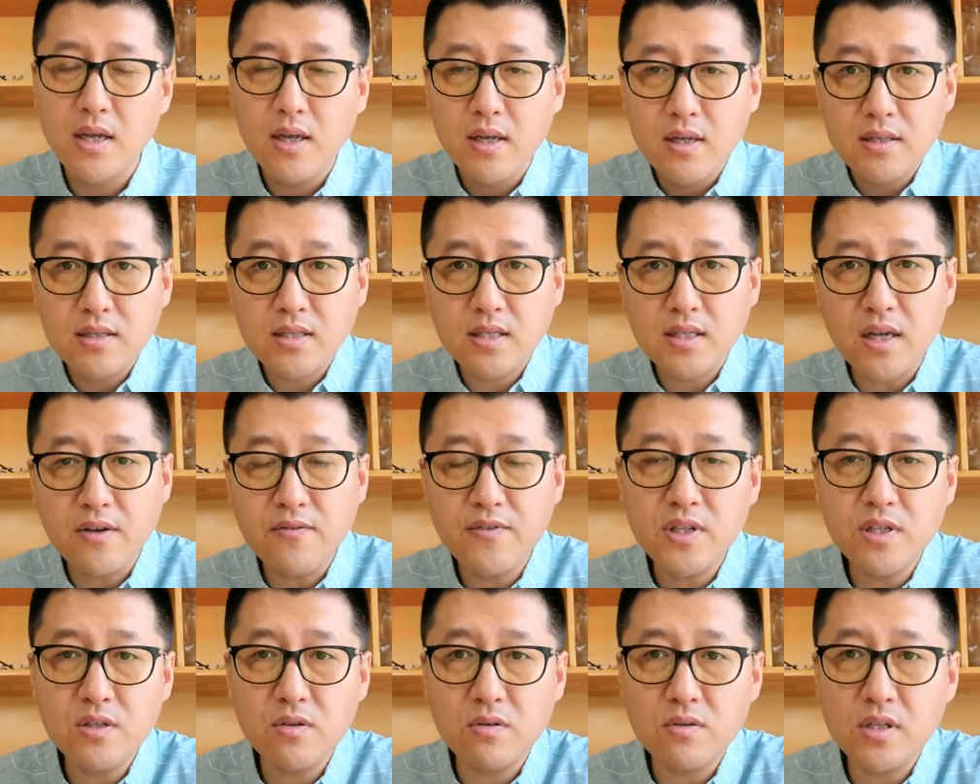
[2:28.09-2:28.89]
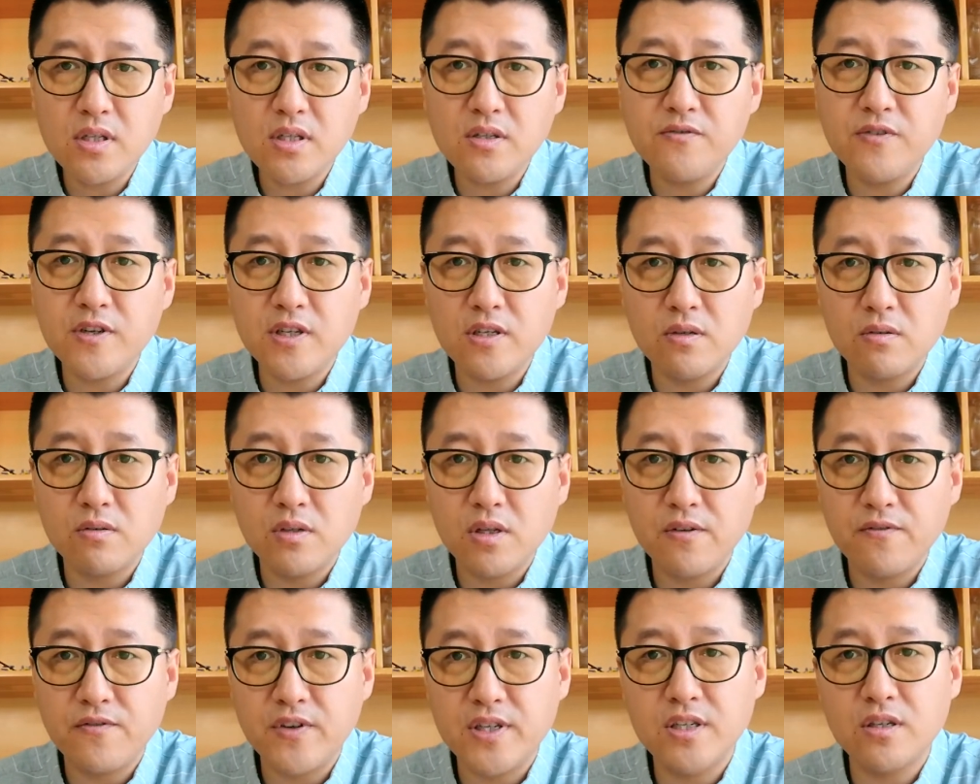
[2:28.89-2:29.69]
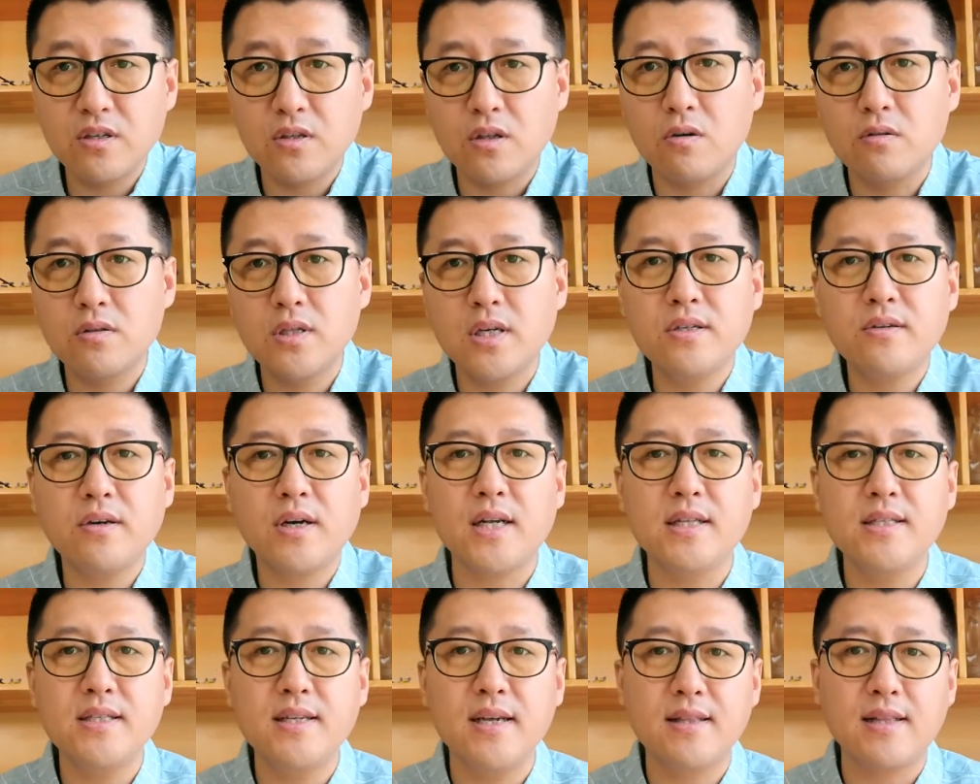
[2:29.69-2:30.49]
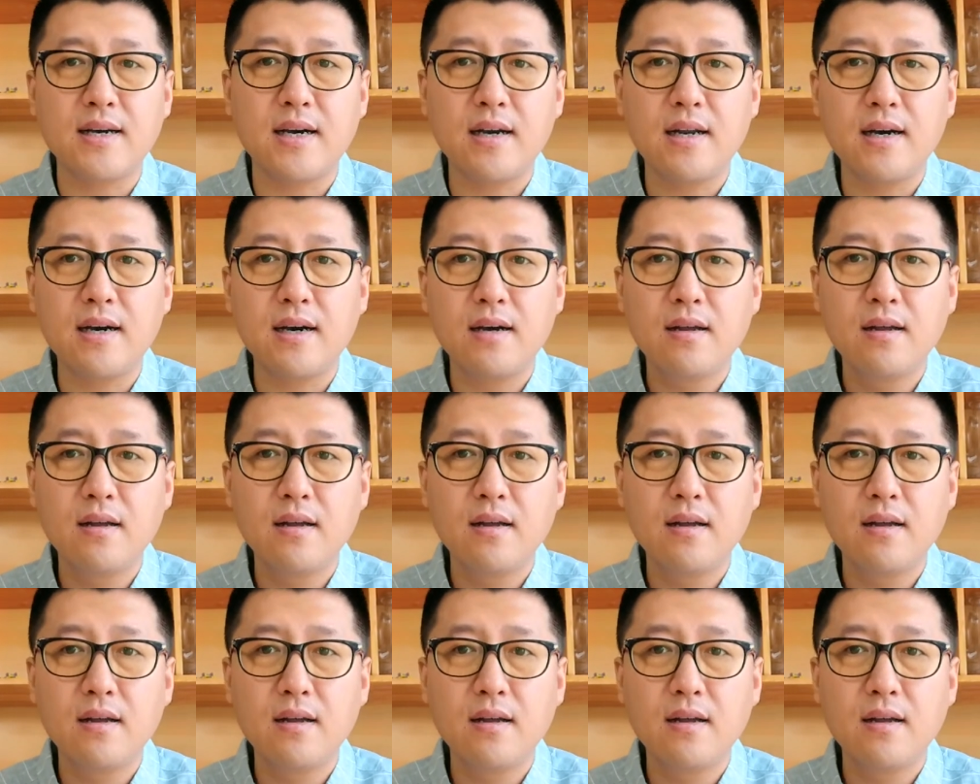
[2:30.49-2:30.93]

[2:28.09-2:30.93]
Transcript: 三分钟、四分钟的分镜头，那就很简单了，